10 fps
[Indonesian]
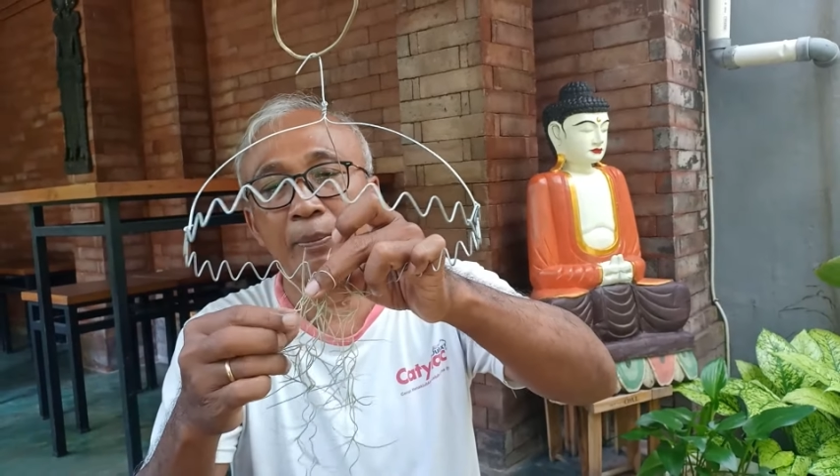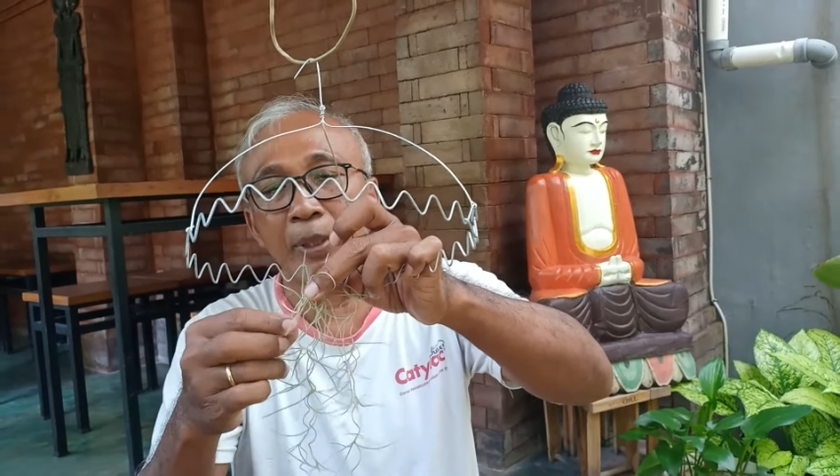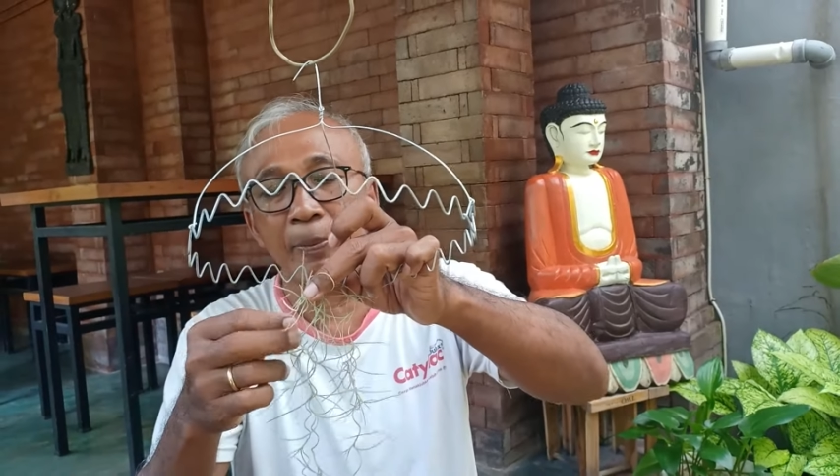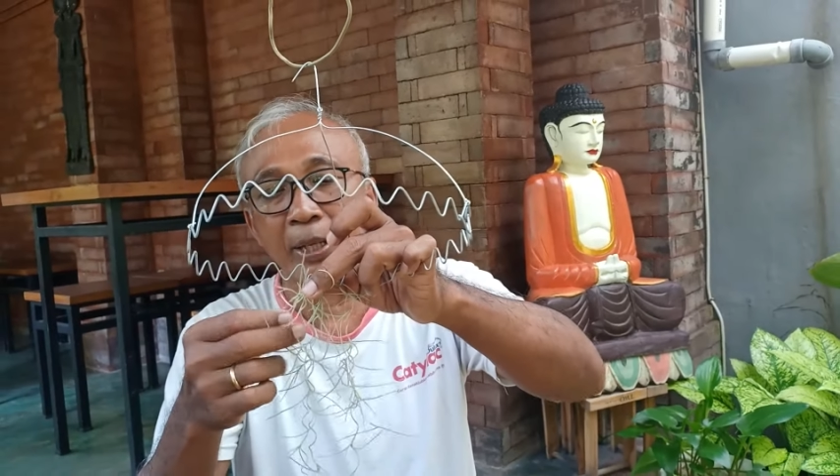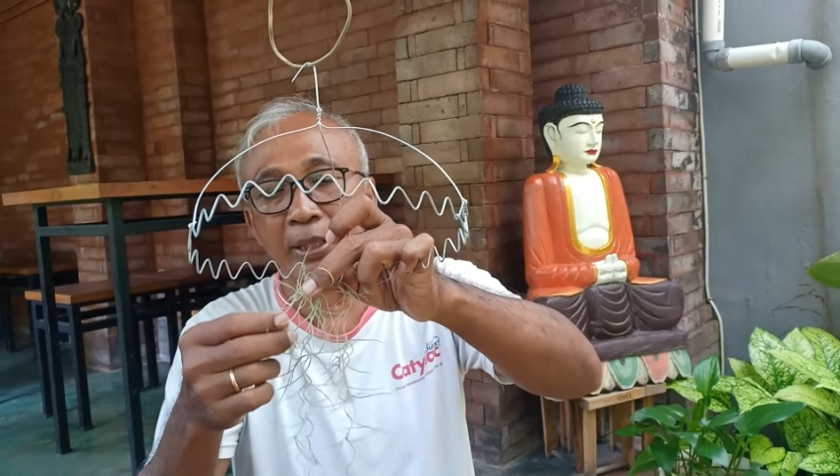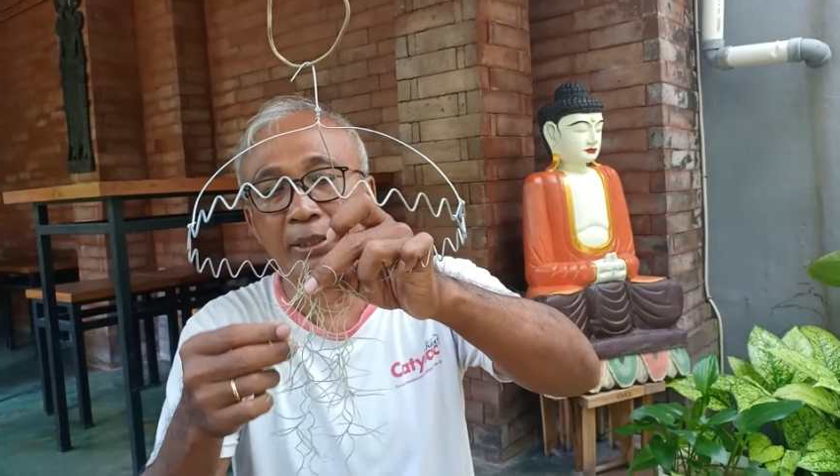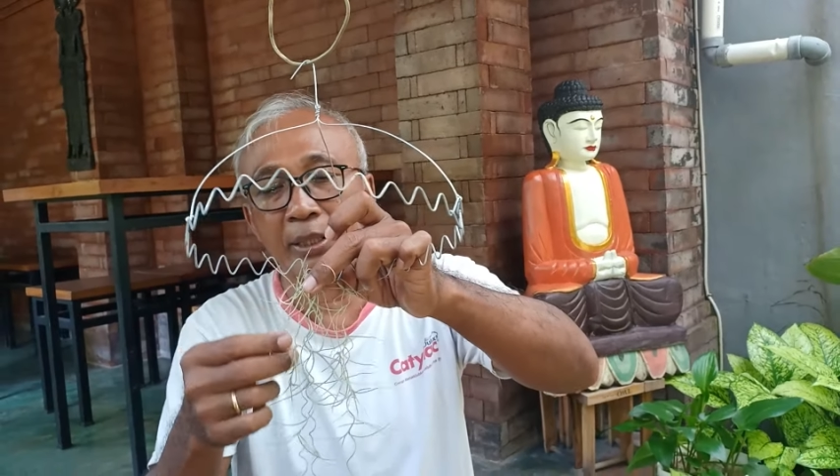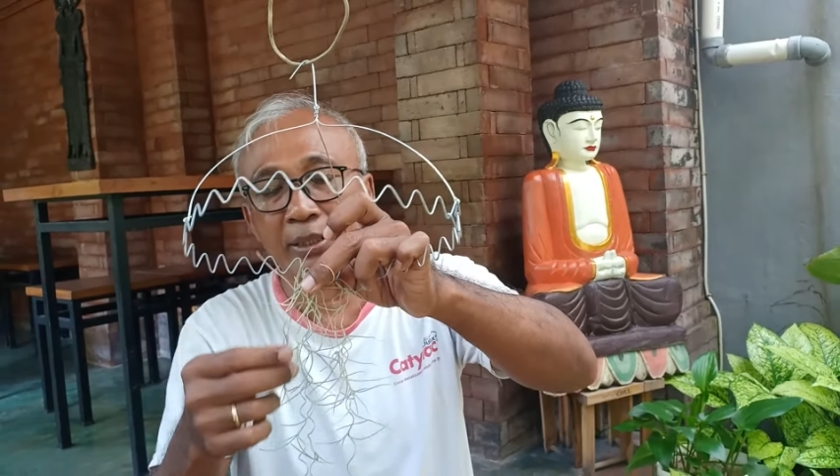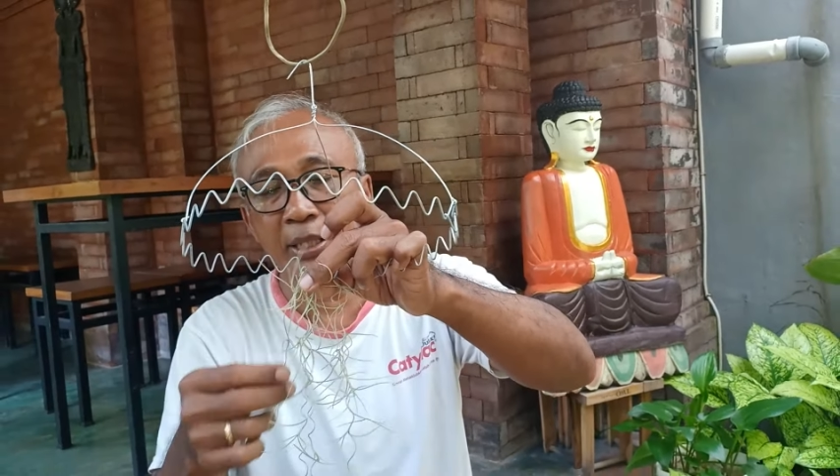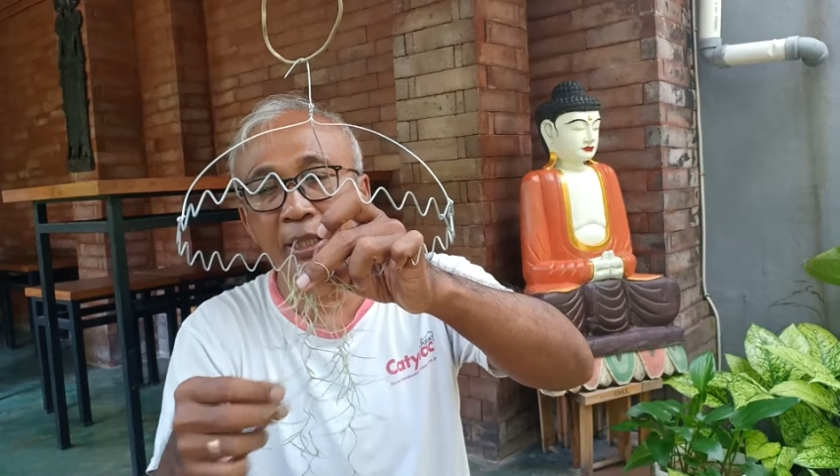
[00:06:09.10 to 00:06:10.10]
berbagai
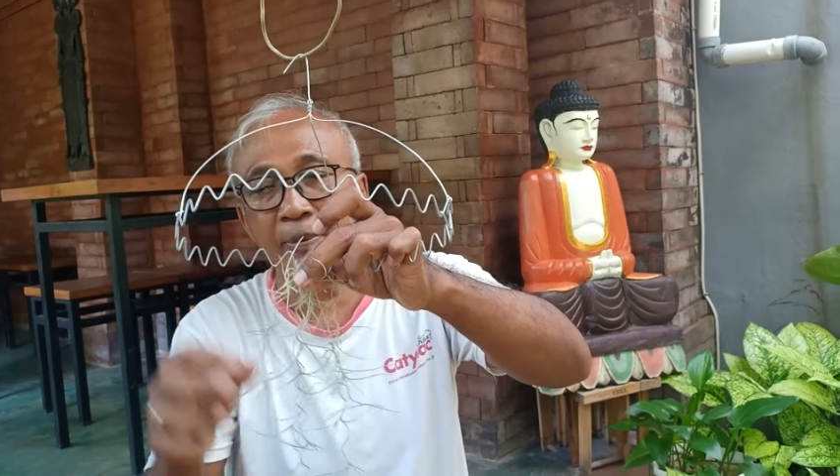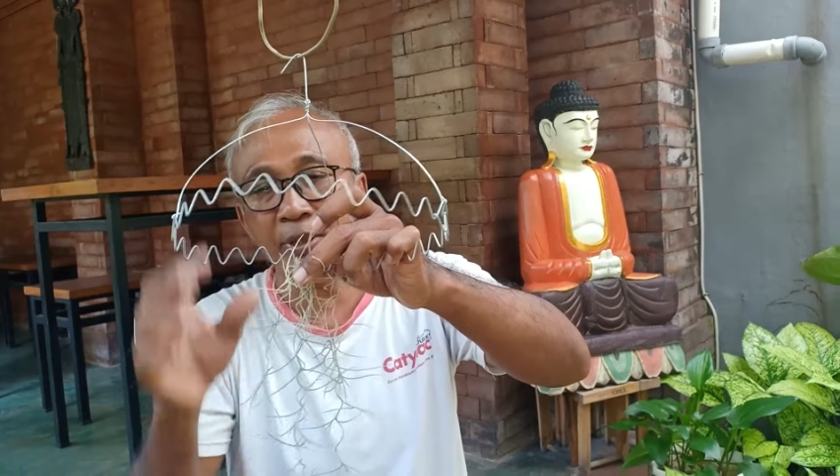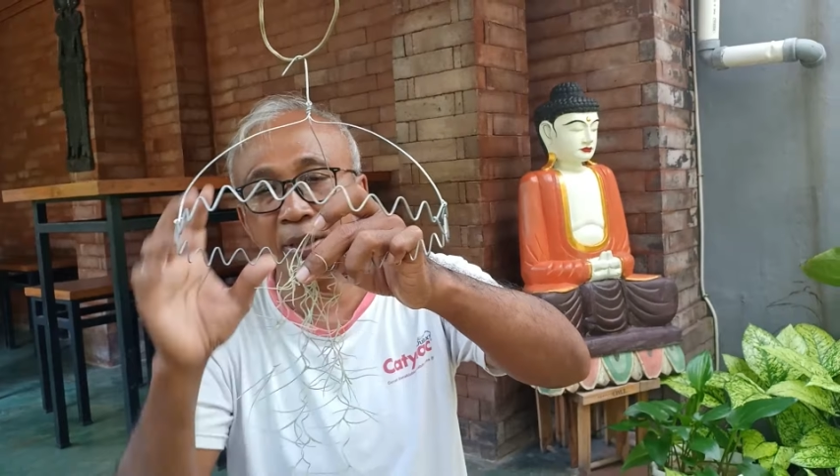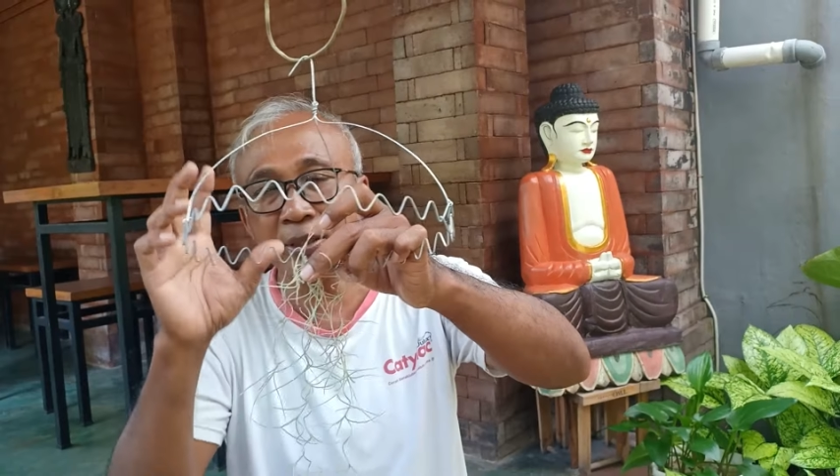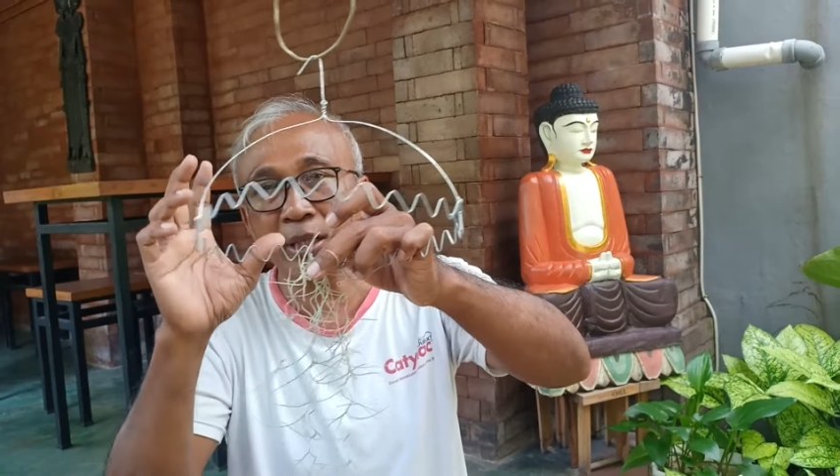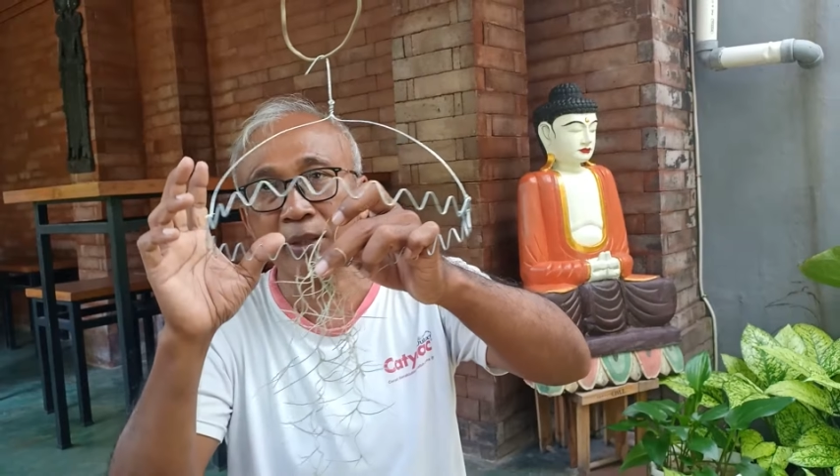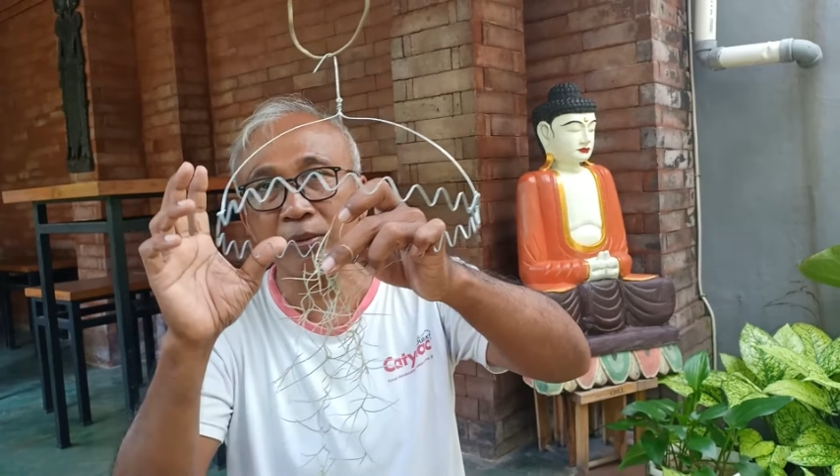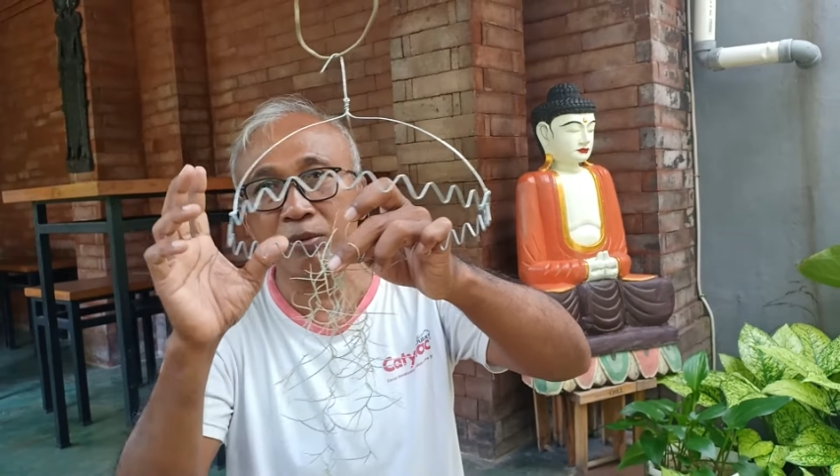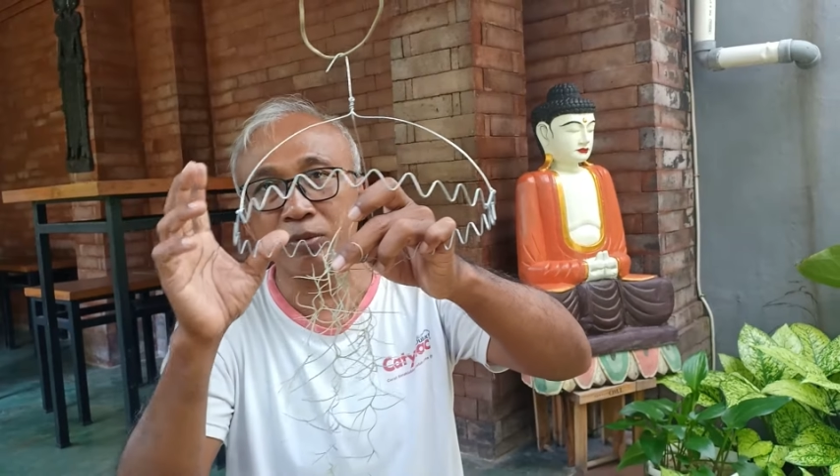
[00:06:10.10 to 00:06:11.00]
jenis ada jenis yang